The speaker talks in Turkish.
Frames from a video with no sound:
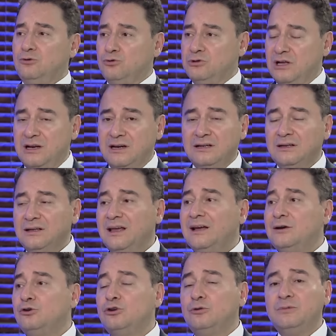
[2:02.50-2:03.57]
ülkelerin
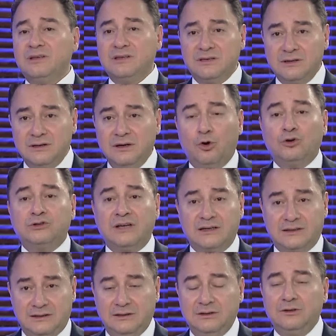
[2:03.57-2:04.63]
ekonomik
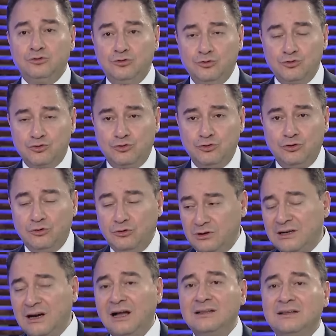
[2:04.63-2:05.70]
ortak gücünü
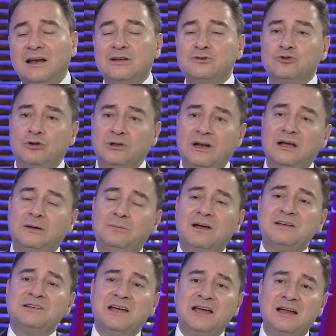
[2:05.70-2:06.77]
kaldıraç olarak
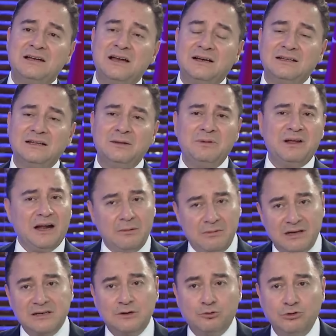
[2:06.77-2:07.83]
başka yerlerde de
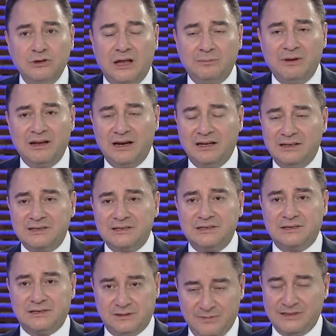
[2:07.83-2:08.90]
beraberce kullanma
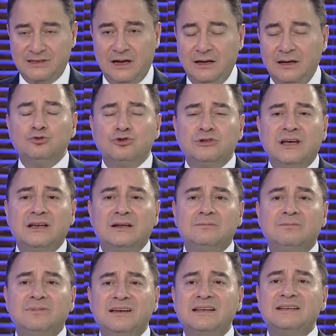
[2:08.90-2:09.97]
iradesidir mesela. Türkiye'nin
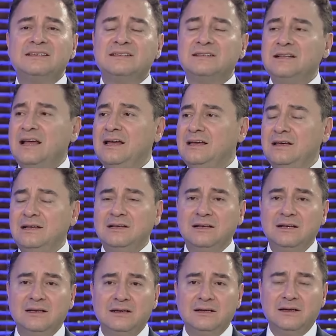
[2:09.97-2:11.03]
ülkelerin BRICS ile
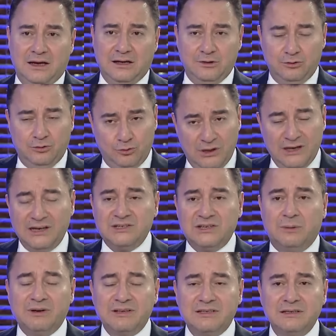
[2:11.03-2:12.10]
ilgili hani üyelik
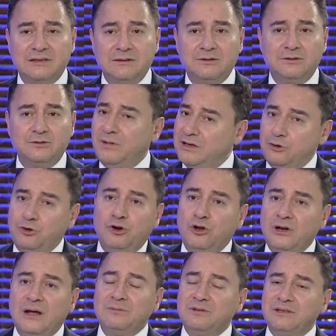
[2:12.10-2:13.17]
çabası bana göre
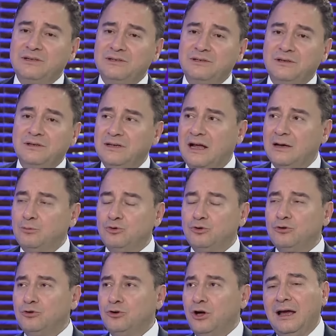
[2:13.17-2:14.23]
önemlidir. Yani
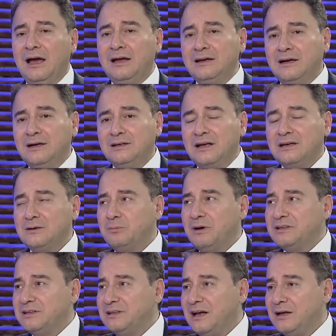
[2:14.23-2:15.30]
bunu her ne Çünkü... kadar
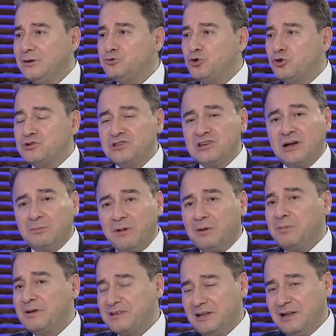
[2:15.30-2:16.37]
Batı'da çok sıcak
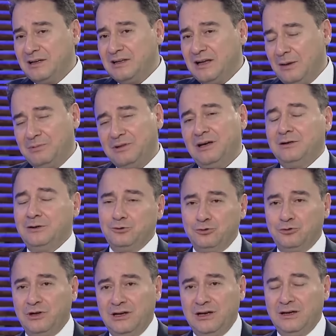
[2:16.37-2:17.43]
bakmasalar da ya bir dakika
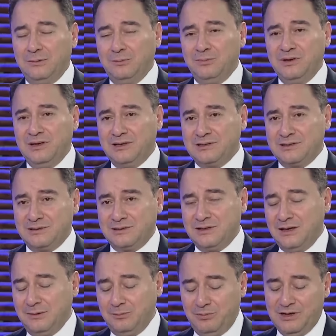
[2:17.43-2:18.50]
dur hele
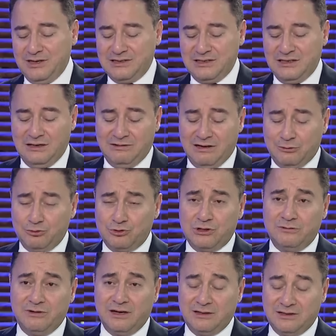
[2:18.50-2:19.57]
BRICS'te Brezilya var,
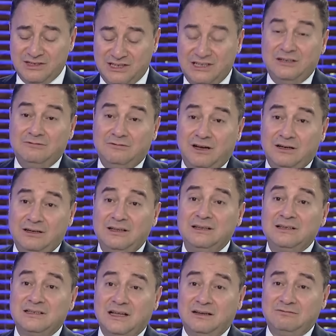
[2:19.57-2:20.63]
Rusya var, Çin var,
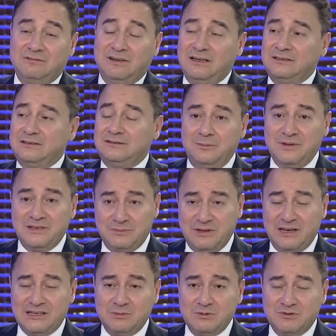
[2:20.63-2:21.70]
Hindistan var, bizim ne
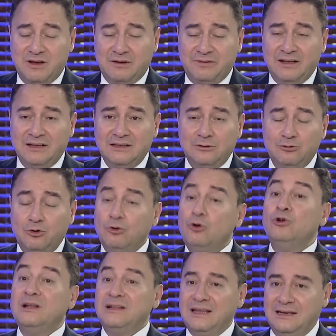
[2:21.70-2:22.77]
işimiz var falan diye
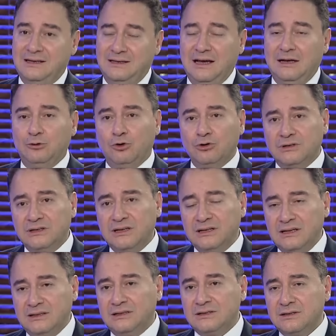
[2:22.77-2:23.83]
öyle değil. Yani orada da
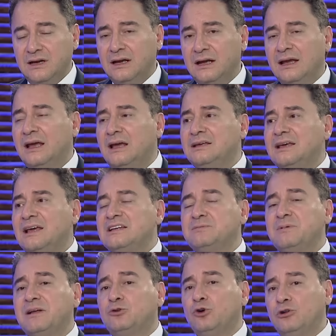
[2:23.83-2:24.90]
nedir? Orası ticari.
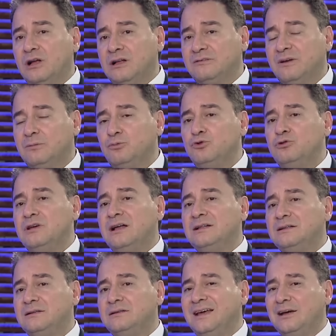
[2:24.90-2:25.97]
Gelişmekte olan ve büyüyen
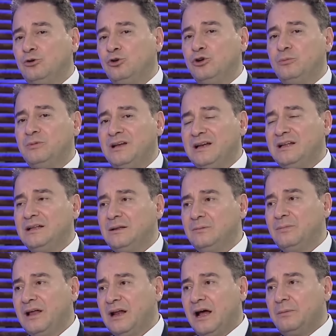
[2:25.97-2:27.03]

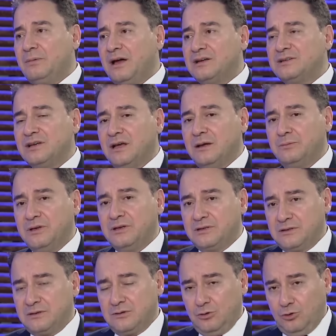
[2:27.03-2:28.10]
ekonomilerin beraberce
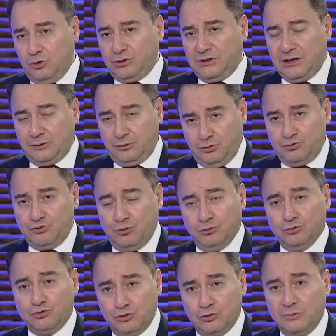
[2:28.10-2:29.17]
bir ortak güç
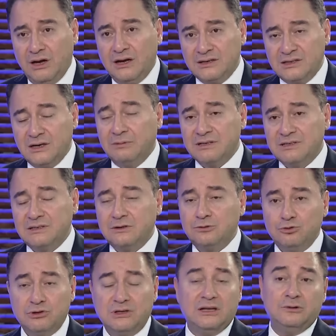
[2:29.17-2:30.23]
oluşturma çabasıdır.
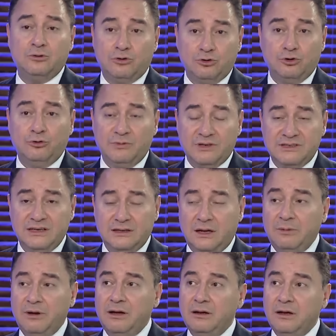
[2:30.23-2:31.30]
Türkiye'nin orada olması
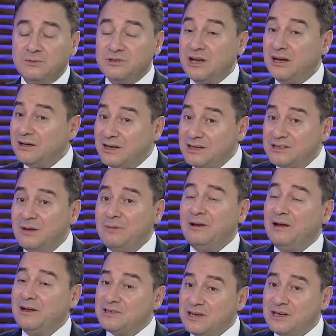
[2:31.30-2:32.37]
ama şimdi Şangay için ben
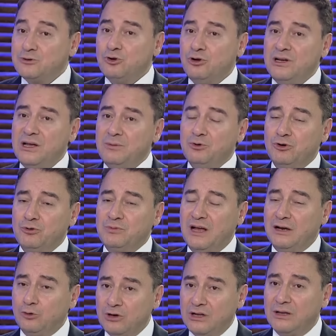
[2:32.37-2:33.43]
aynı şeyi söyleyemiyorum.
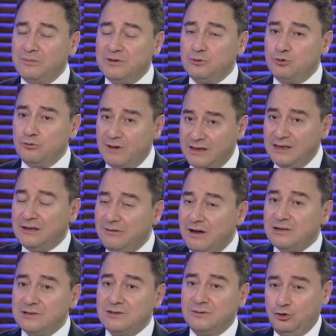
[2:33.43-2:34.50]
Yani orada bir güvenlik
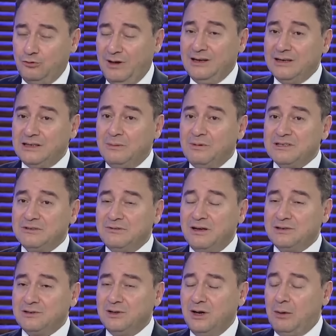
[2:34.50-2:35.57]
var, güvenlik teması
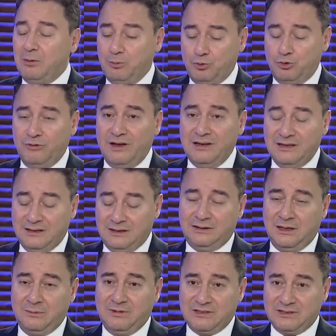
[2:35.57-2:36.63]
var ama bu güvenlik
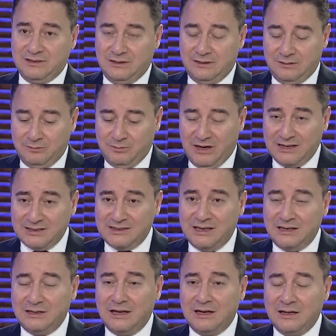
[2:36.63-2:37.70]
temasının biraz
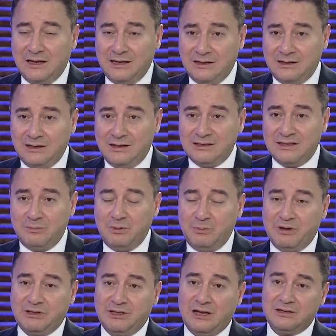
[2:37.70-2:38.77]
derinlerine indiğinizde bir
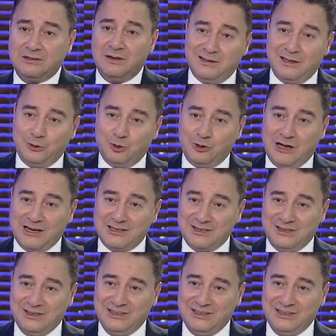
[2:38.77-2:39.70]
miktar NATO karşıtı